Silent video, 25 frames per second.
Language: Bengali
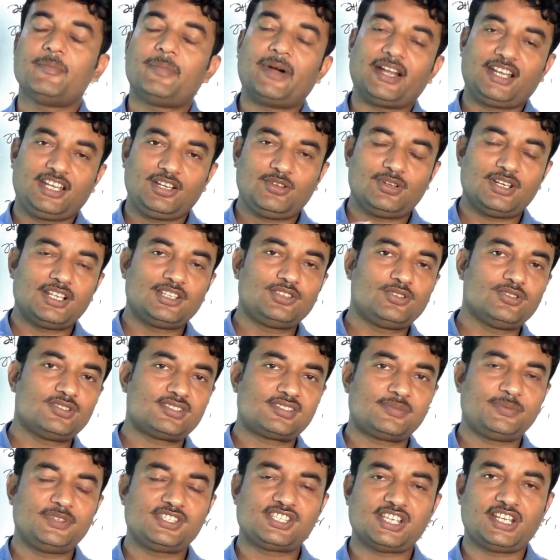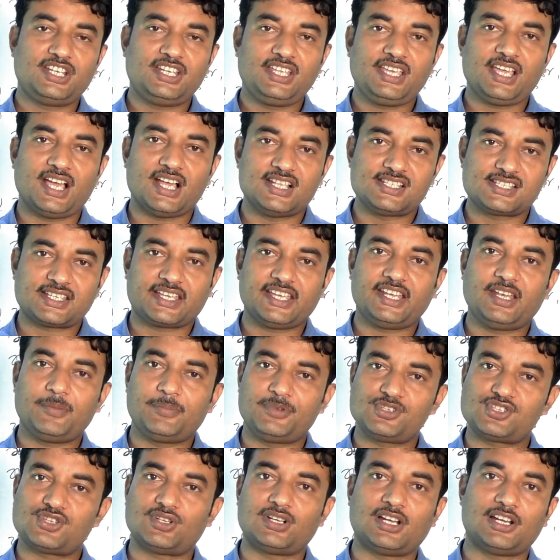পার্টিকুলার দোষ বিচার নিয়ে আজকের
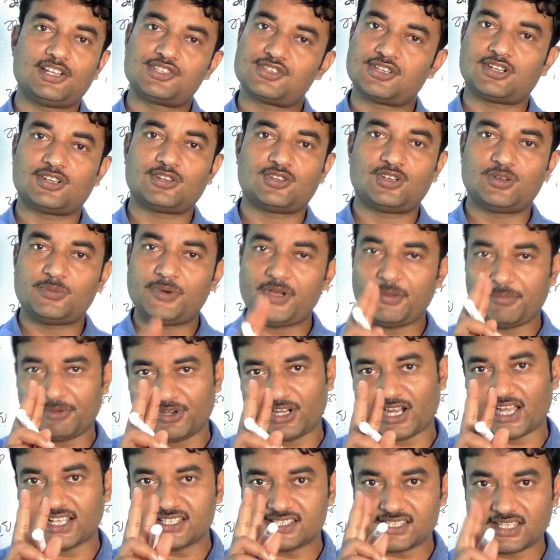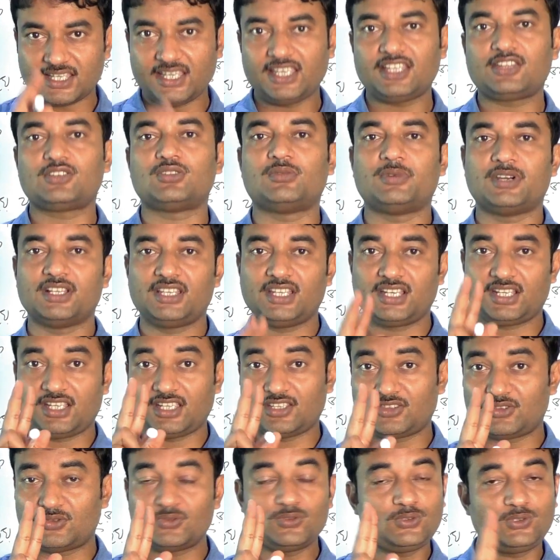এপিসোডে আলোচনা করব এবং আজকে
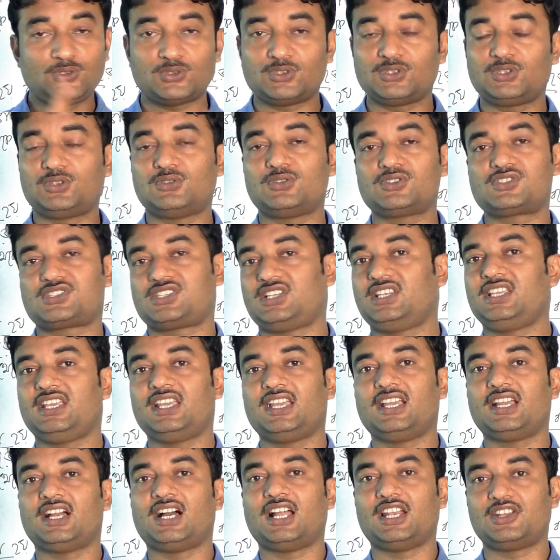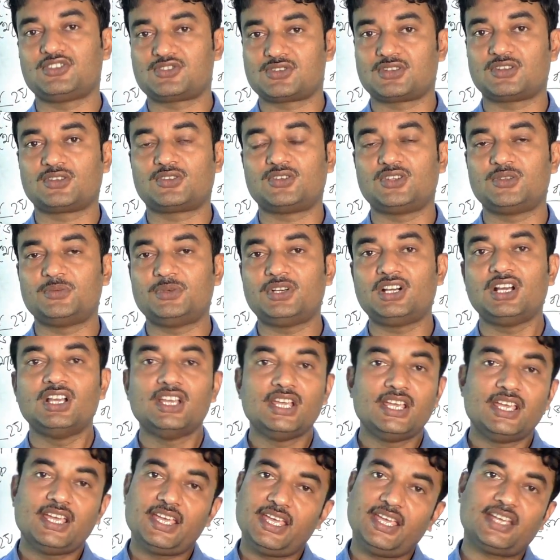তোমাদেরকে দুটো দোষ নিয়ে আলোচনা করব
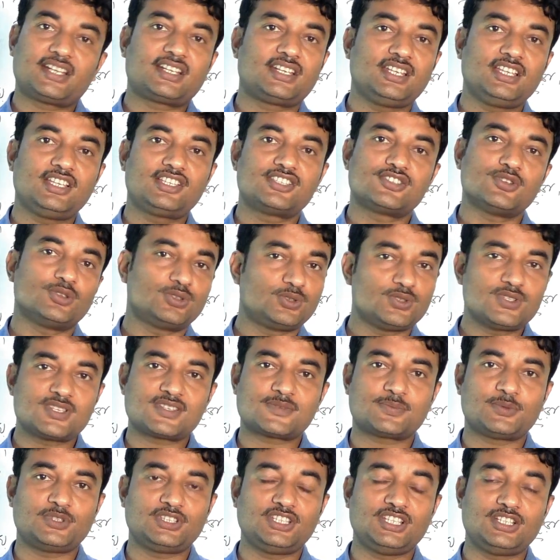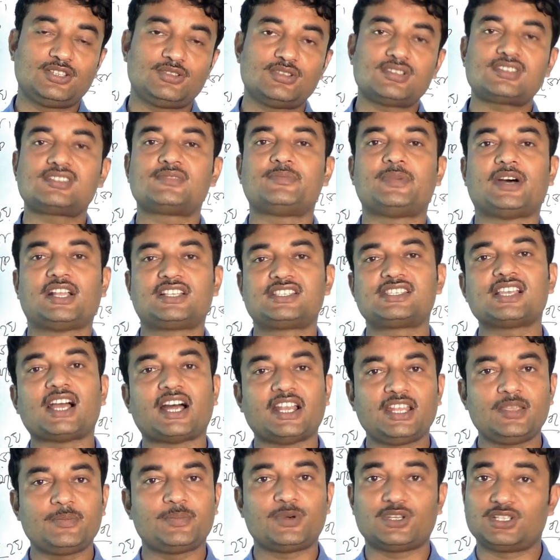একটি চতুষ্পদী দোষ বা
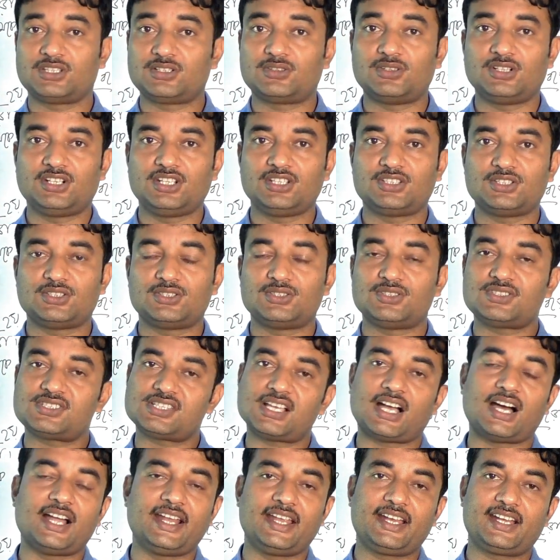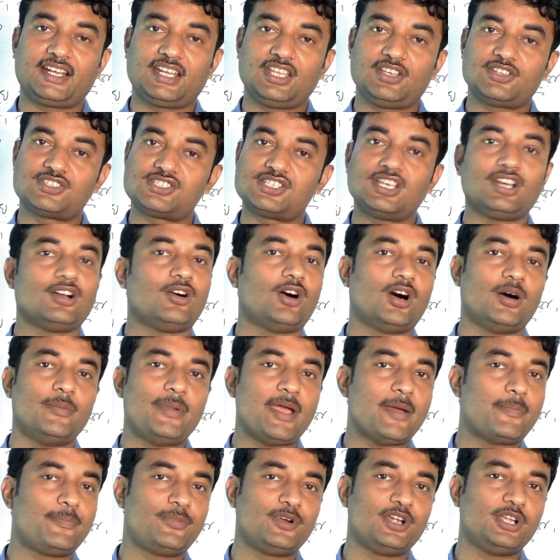চারিপদ গঠিত দোষ আর একটি হচ্ছে
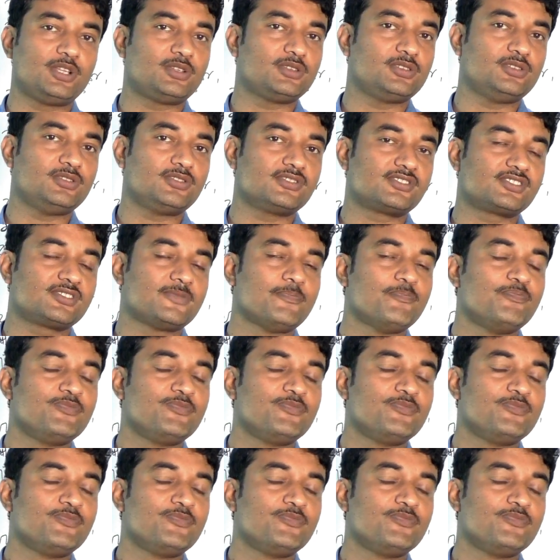অব্যাপহিত দোষ